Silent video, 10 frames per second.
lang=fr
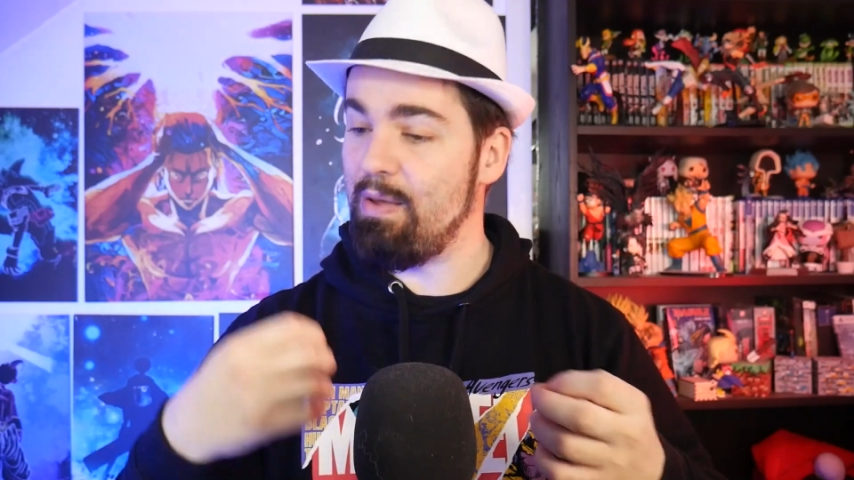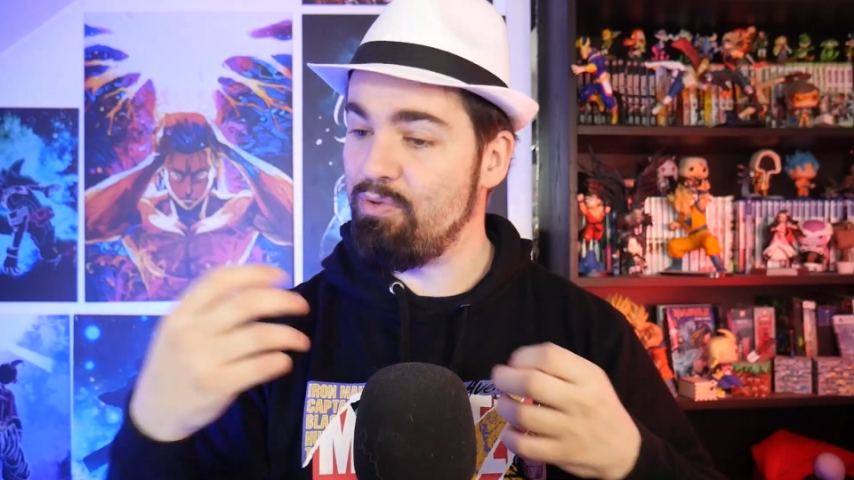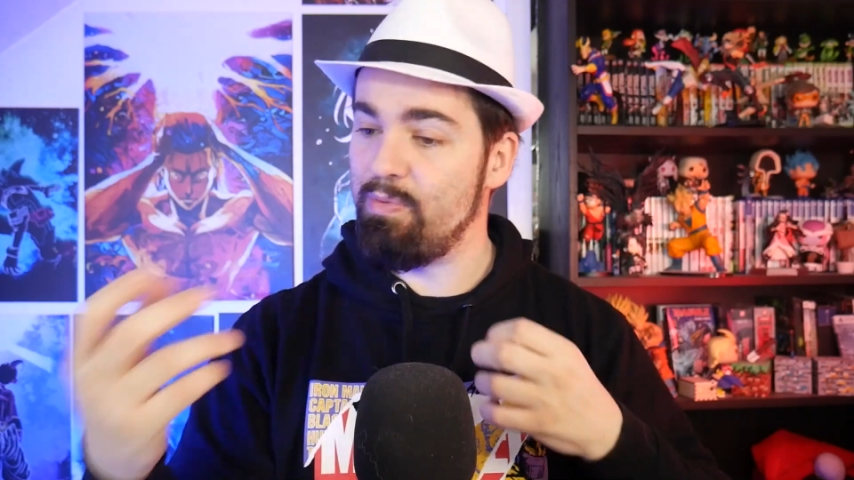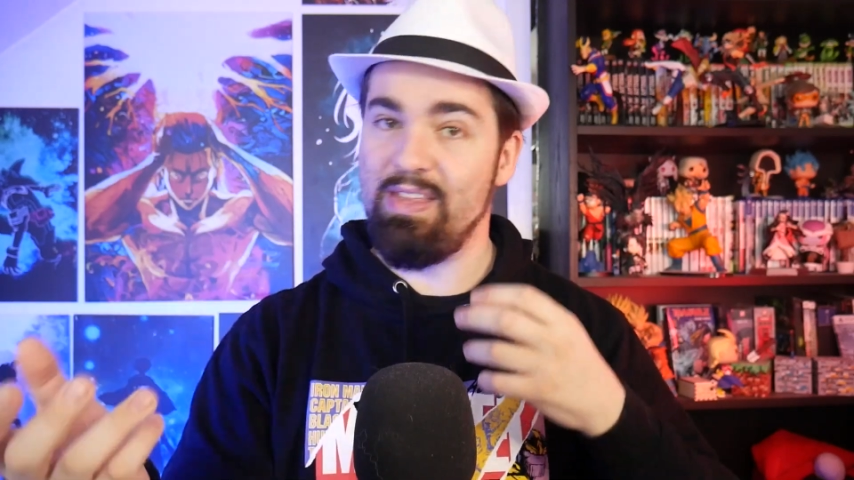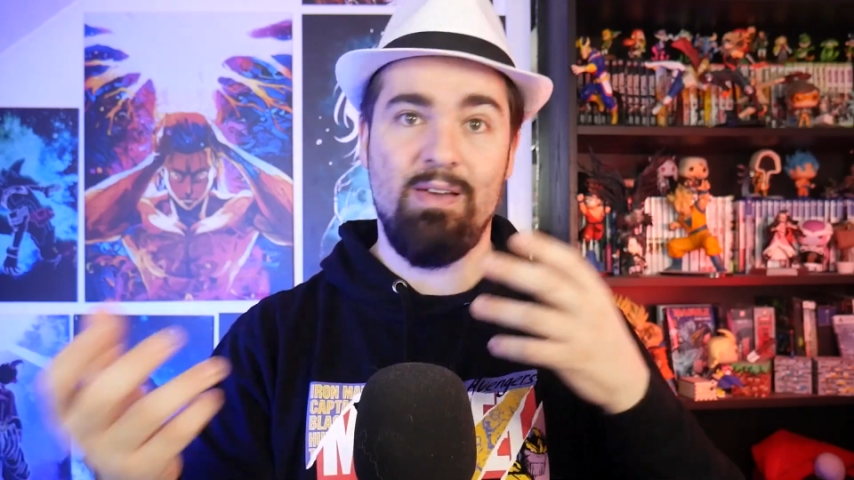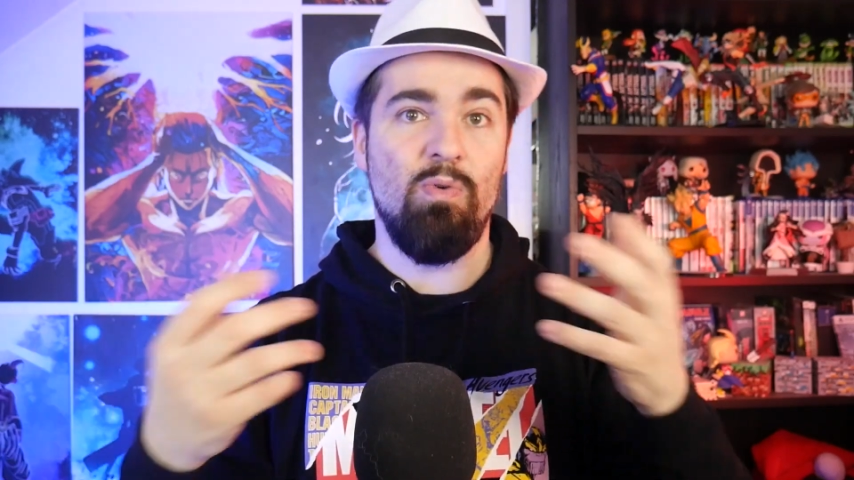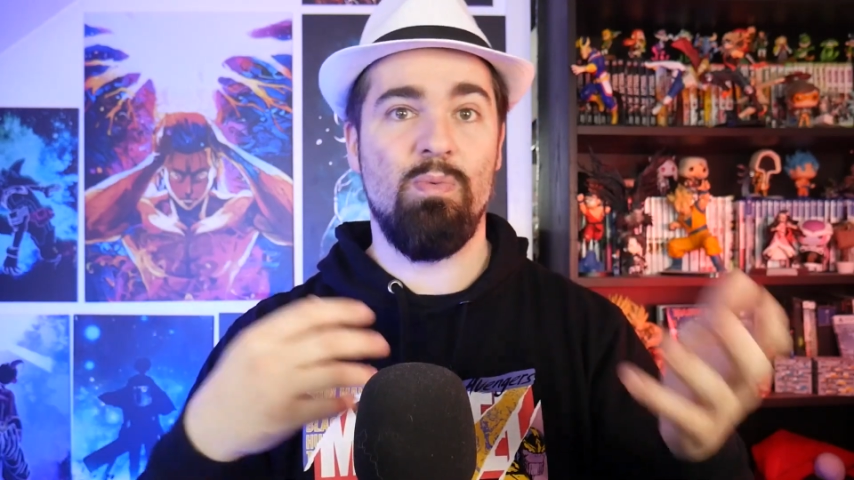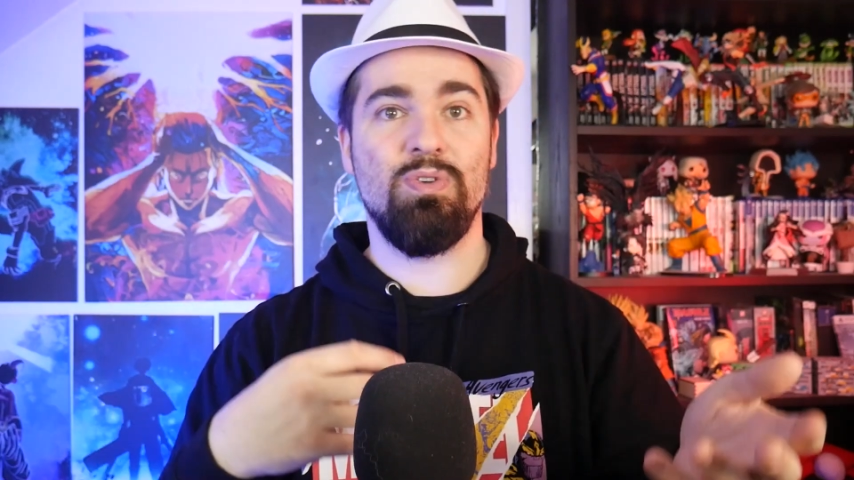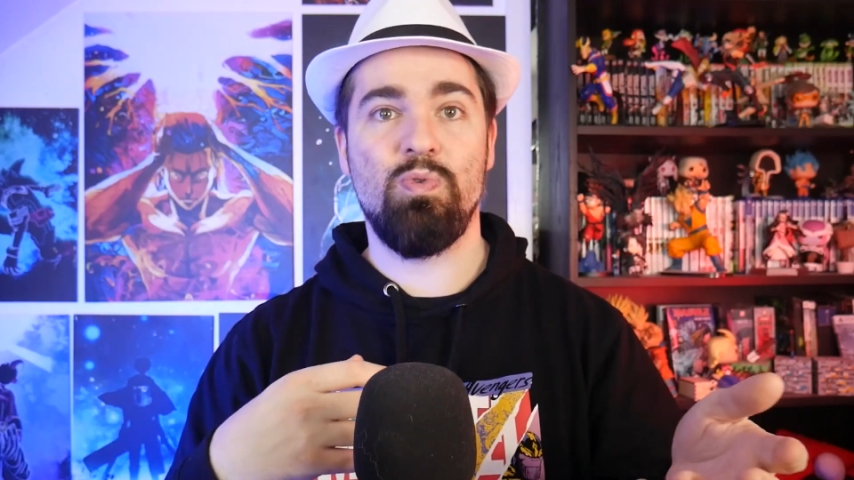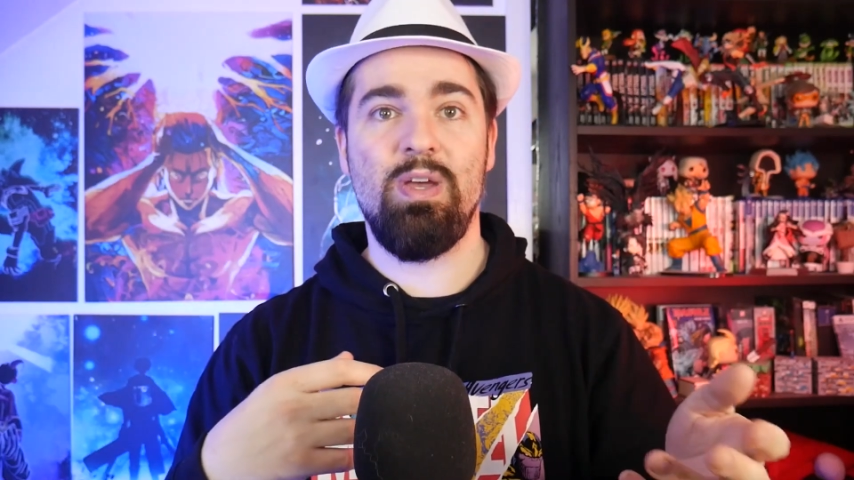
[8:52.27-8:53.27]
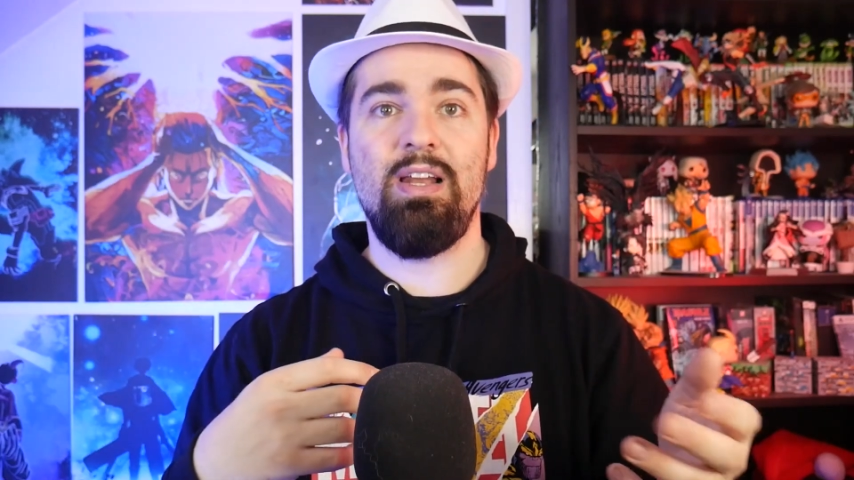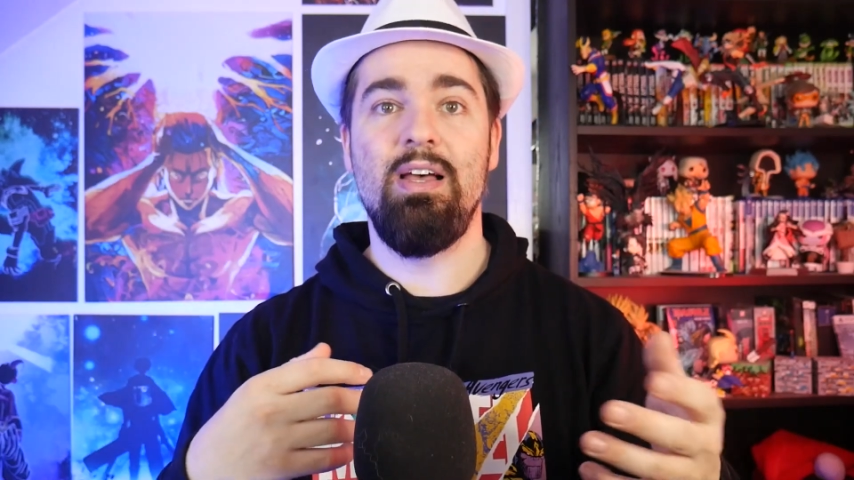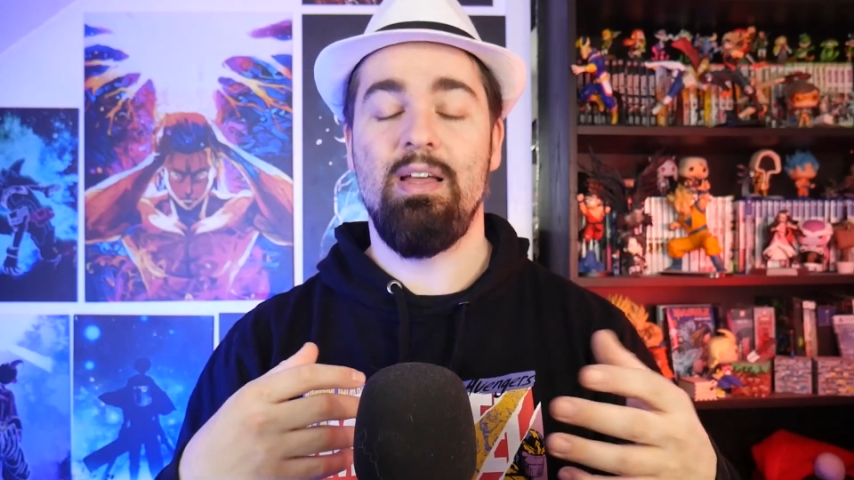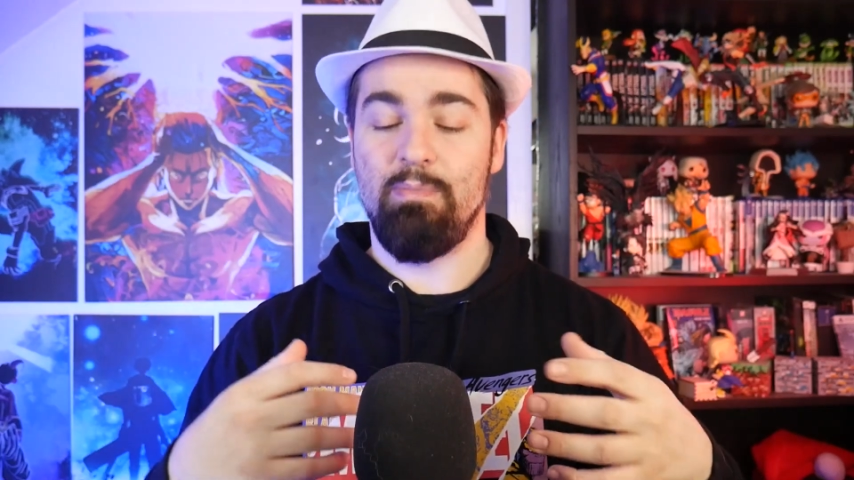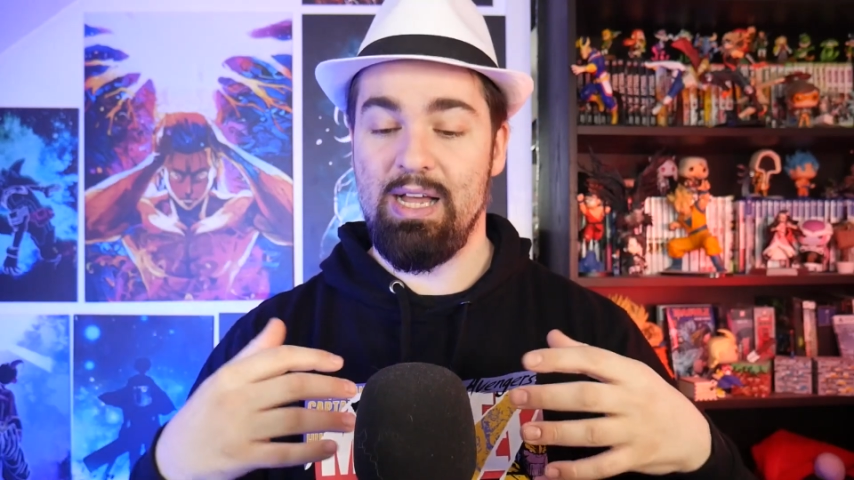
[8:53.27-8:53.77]
hebdomadaire ou mensuelle,
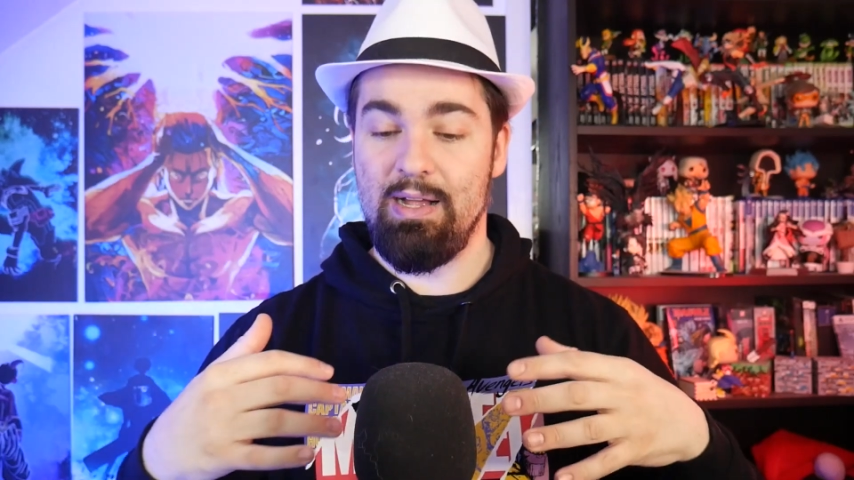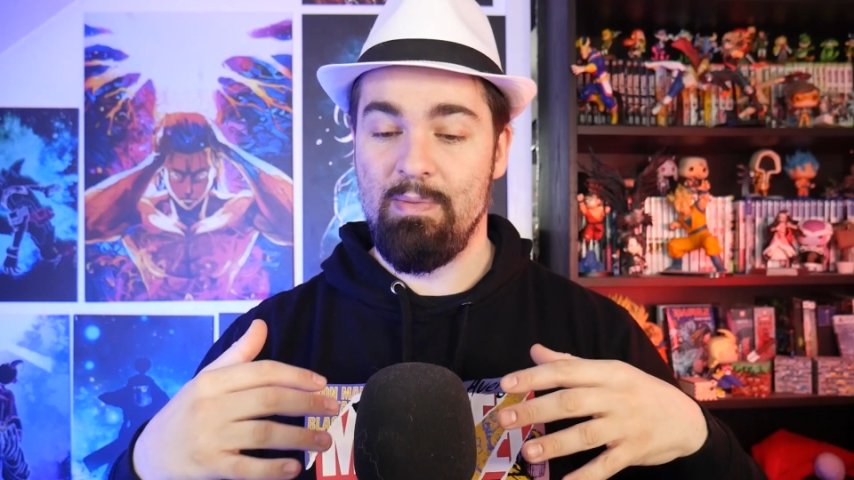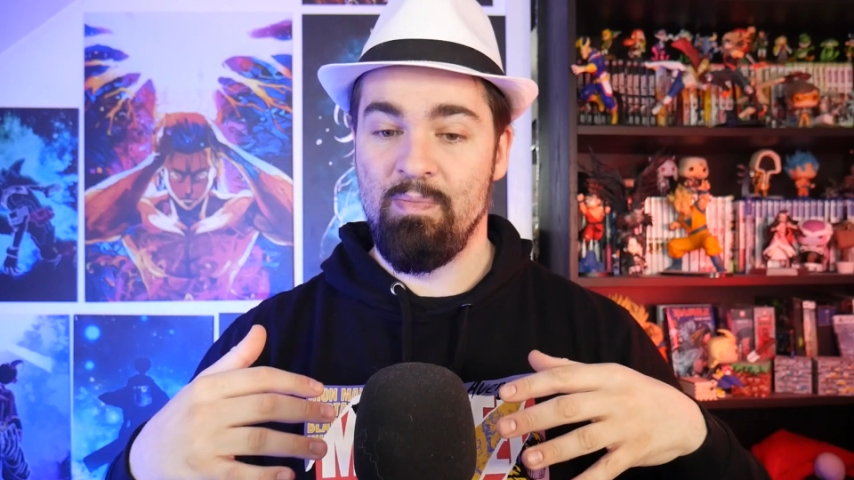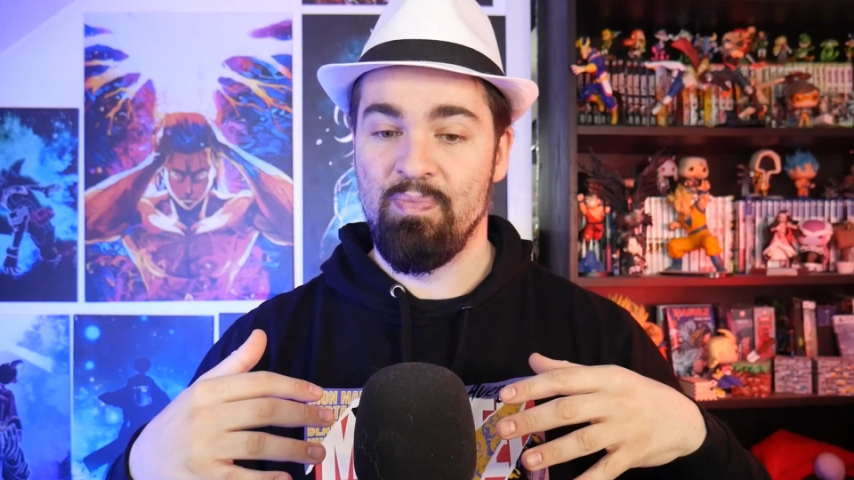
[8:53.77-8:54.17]
ben